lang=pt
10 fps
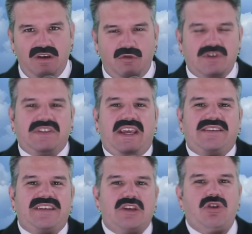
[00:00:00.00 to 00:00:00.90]
Você ia
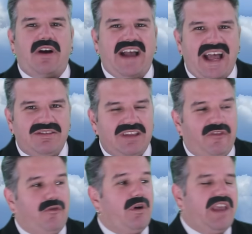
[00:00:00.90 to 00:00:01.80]
ser jogado na
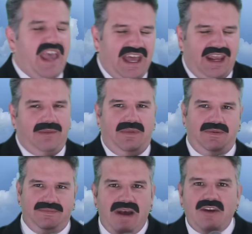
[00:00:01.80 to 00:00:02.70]
fogueira, irmão.
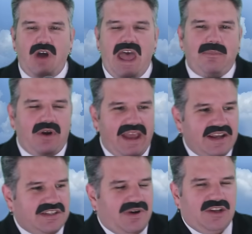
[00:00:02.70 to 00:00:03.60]
Mas não é porque
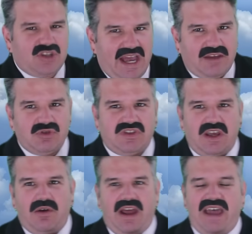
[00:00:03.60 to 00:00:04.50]
eles iam achar que o
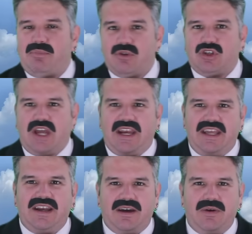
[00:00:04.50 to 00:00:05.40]
celular é
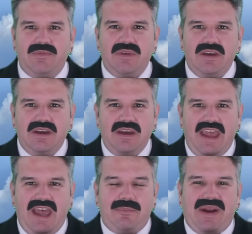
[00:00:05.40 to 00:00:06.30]
bruxaria, não.
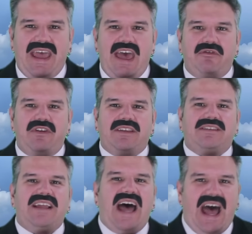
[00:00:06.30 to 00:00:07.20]
É para
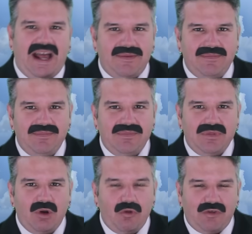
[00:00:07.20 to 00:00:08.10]
evitar
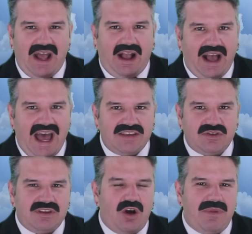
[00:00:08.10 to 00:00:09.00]
o
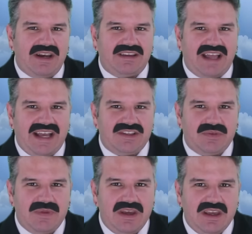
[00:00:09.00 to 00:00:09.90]
fracasso da humanidade,
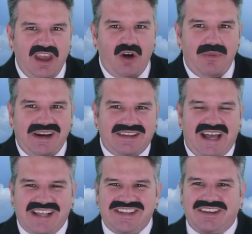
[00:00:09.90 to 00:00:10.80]
que a
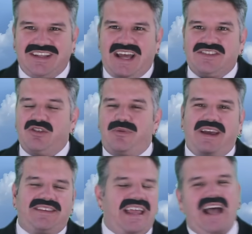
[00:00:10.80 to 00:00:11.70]
humanidade entrasse numa
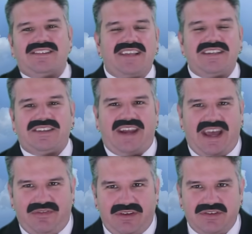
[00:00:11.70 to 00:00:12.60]
idade das
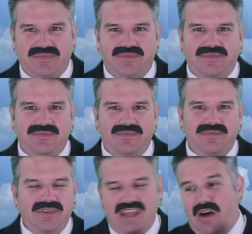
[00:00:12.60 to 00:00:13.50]
trevas,
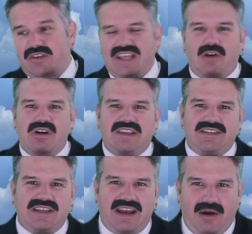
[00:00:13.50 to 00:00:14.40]
que é o que está
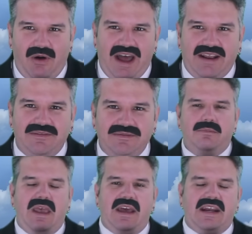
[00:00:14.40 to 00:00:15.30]
acontecendo agora.
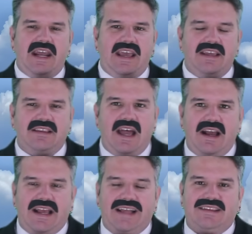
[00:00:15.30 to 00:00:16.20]

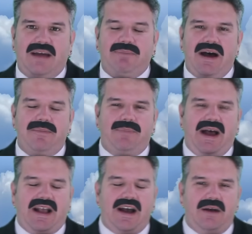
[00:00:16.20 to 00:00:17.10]
Berregdan
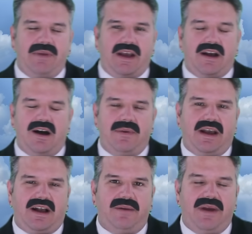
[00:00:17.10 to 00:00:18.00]
catabamba kame kame
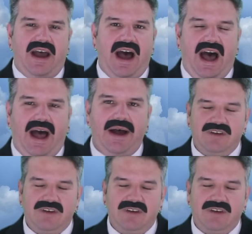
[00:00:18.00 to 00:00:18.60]
kameha.